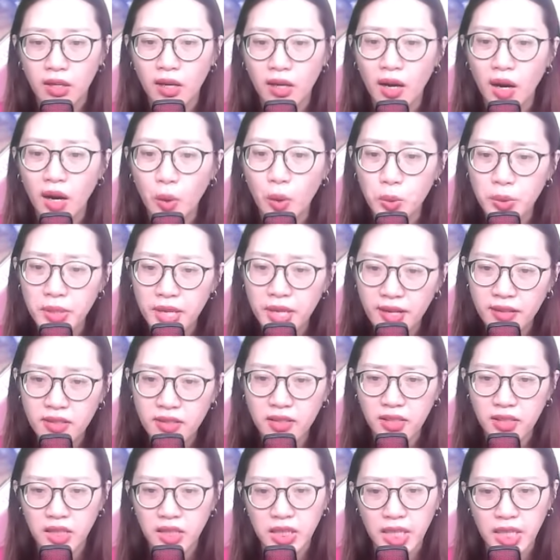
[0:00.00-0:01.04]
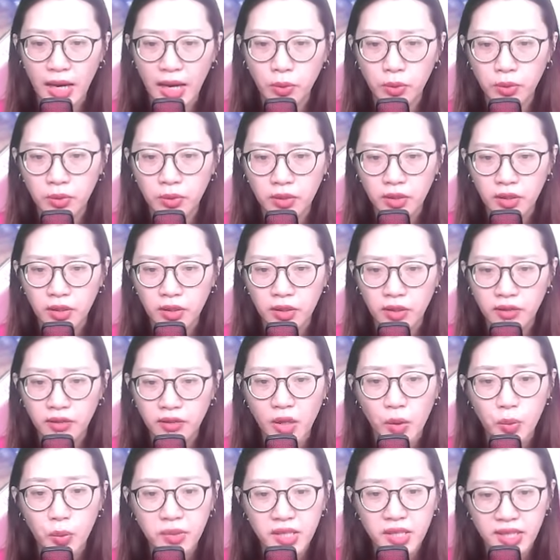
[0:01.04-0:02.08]
Ông giết người sao?
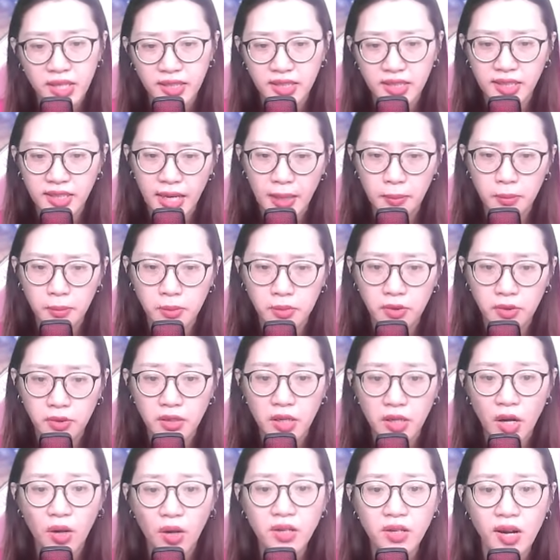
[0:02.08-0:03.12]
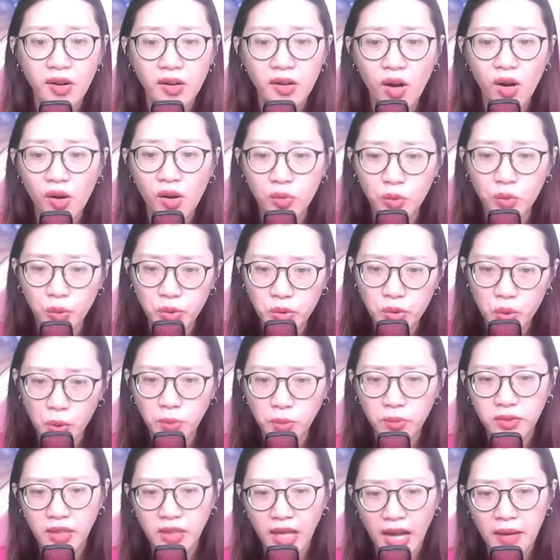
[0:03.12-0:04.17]
Ông nhìn xem, nó là con của
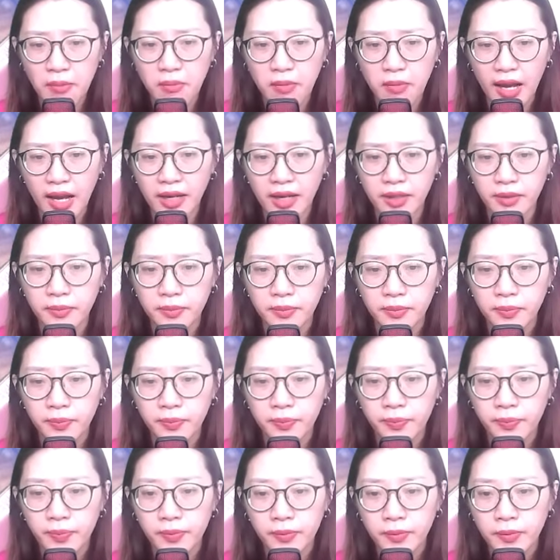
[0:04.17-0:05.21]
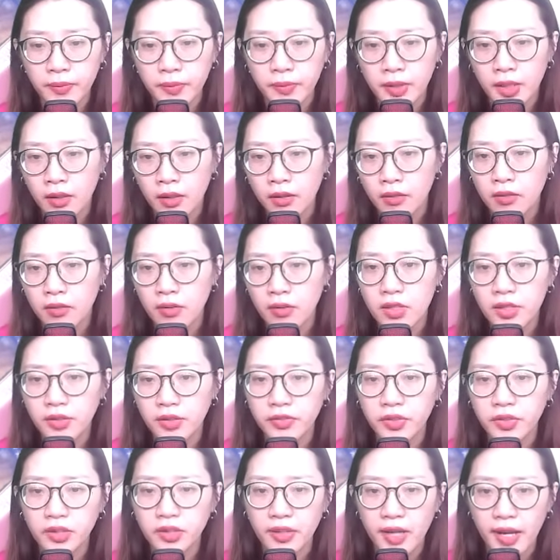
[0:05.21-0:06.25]
chúng ta mà! Lương
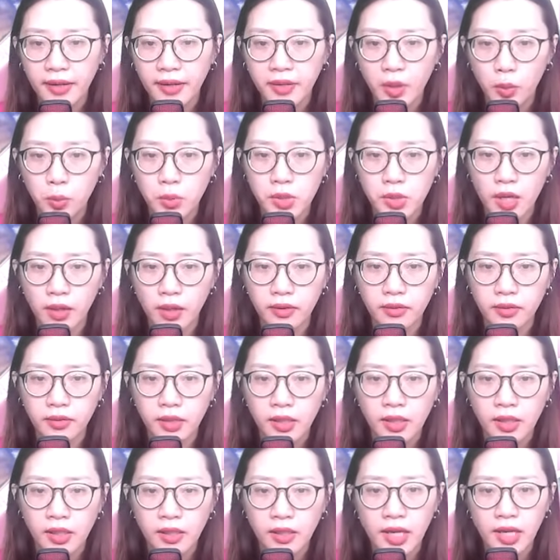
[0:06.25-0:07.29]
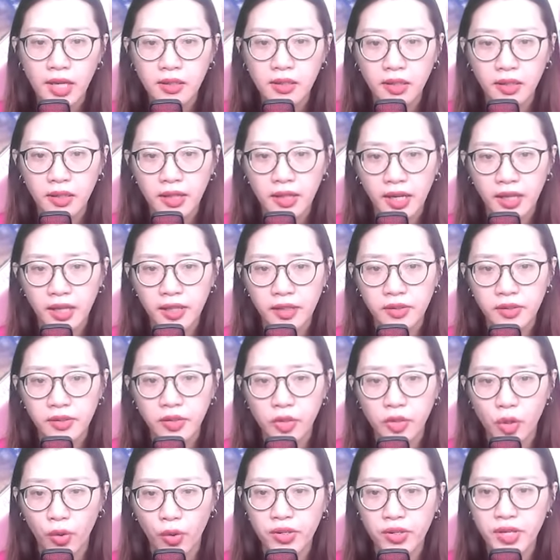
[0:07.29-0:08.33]
Phương đang nóng giận, nghe lời này như
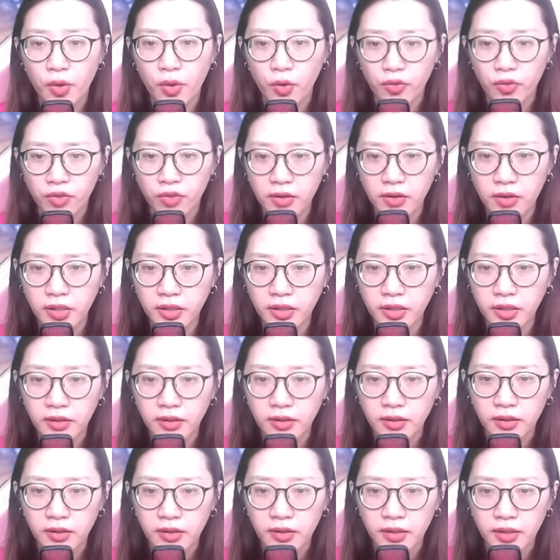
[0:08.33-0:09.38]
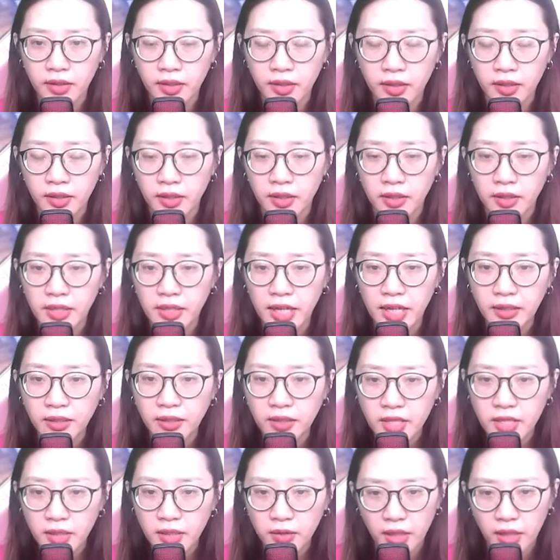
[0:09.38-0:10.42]
đổ dầu vào lửa. Đánh
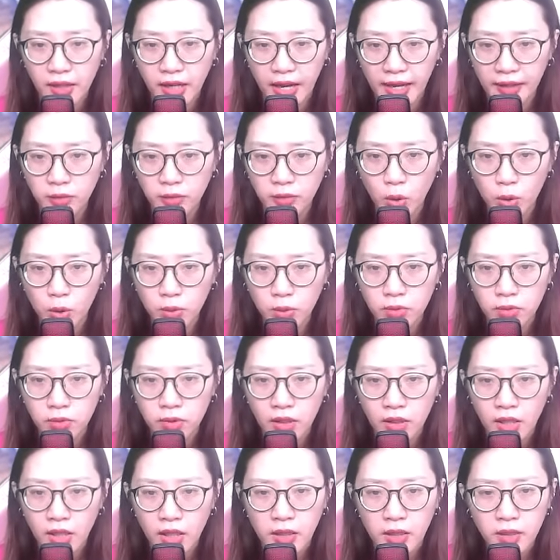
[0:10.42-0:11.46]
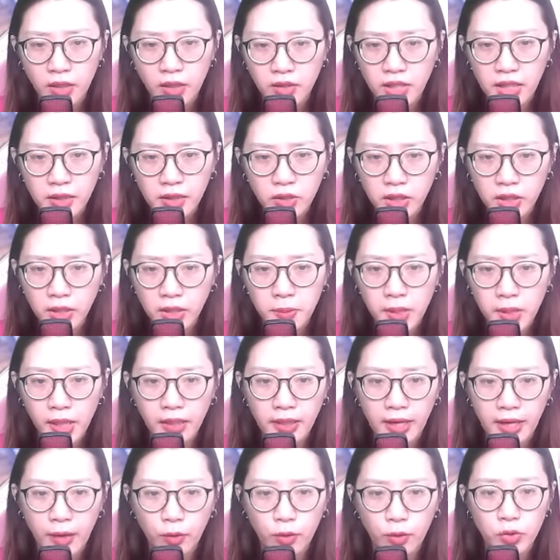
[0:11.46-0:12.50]
chết thì càng tốt. Nó chết sớm ngày
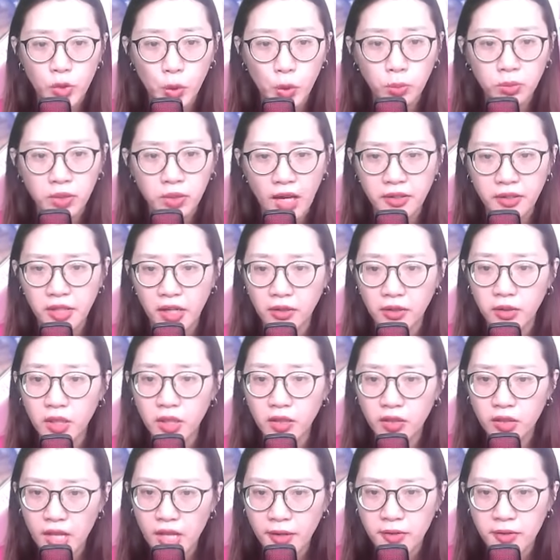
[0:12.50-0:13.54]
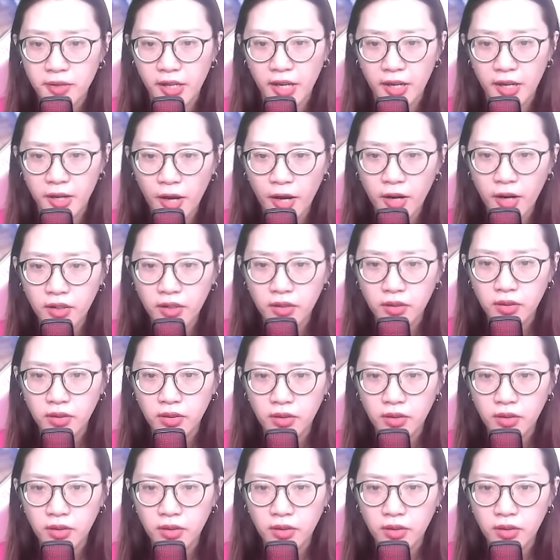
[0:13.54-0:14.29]
nào chúng ta đỡ tức chết ngày đó.